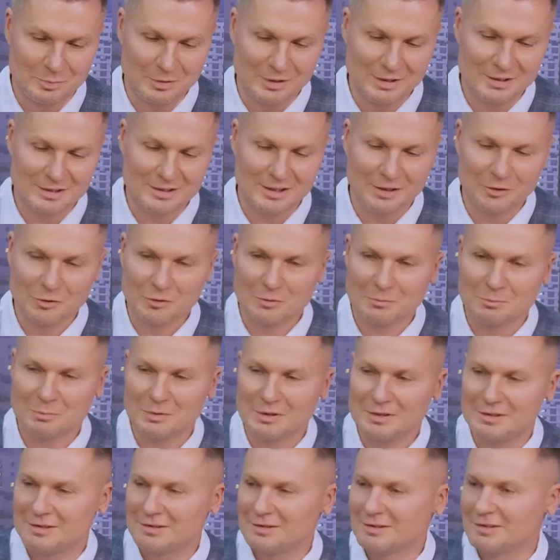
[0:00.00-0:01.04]
Перестаем
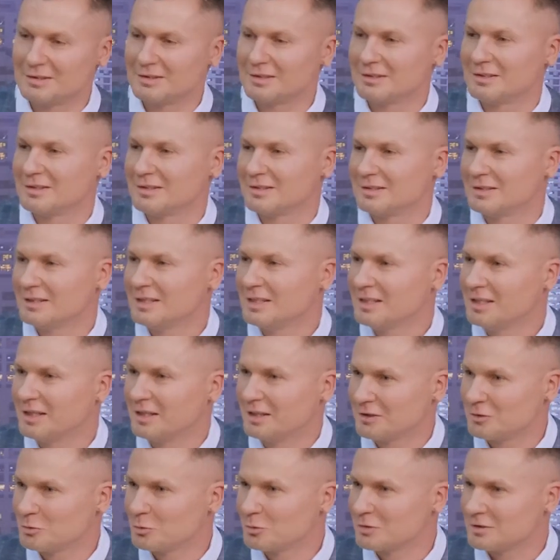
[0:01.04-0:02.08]
быть э,
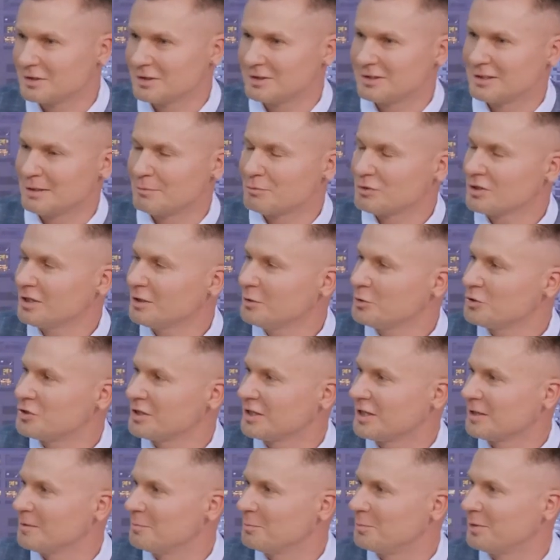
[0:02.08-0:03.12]

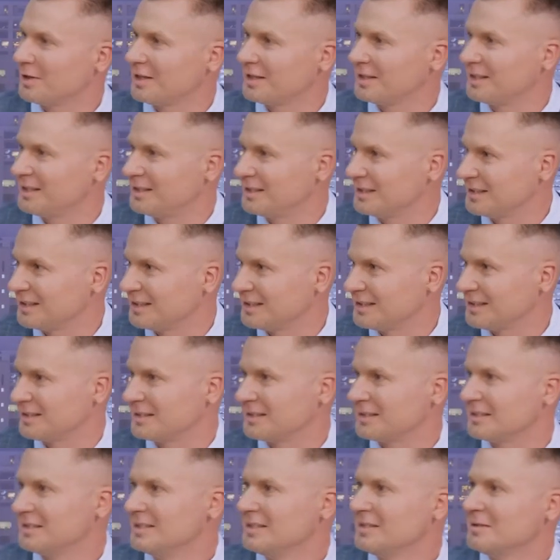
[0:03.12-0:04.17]
ресурсоснабжающей компанией,
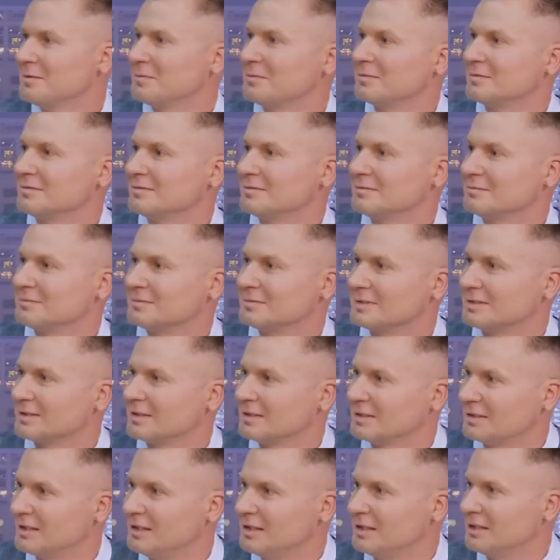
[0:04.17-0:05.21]
а
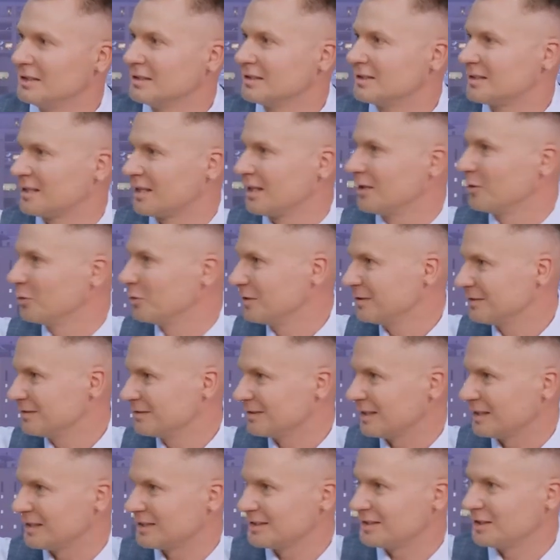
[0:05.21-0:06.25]
и страной,
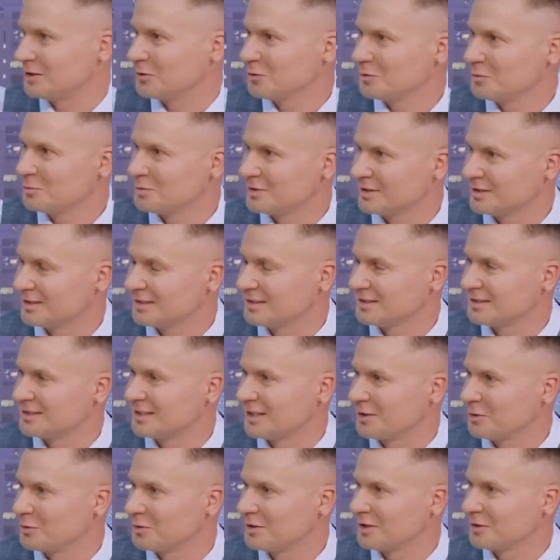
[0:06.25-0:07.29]
а становимся
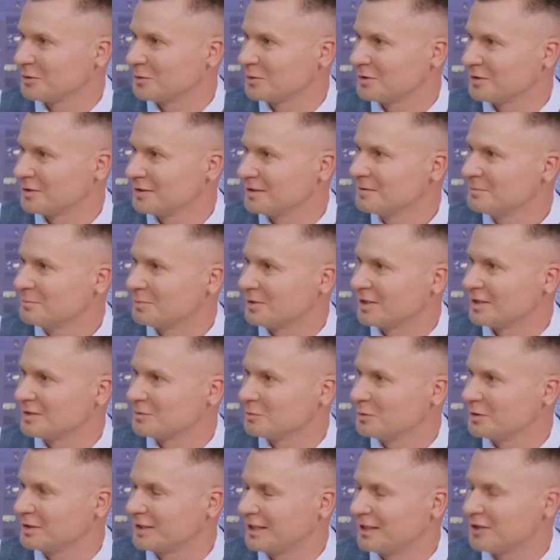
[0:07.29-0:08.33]
страной, которая
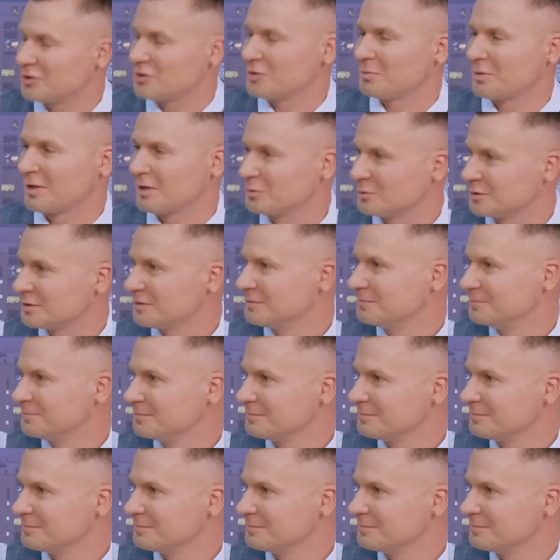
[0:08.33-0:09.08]
производит конечный продукт.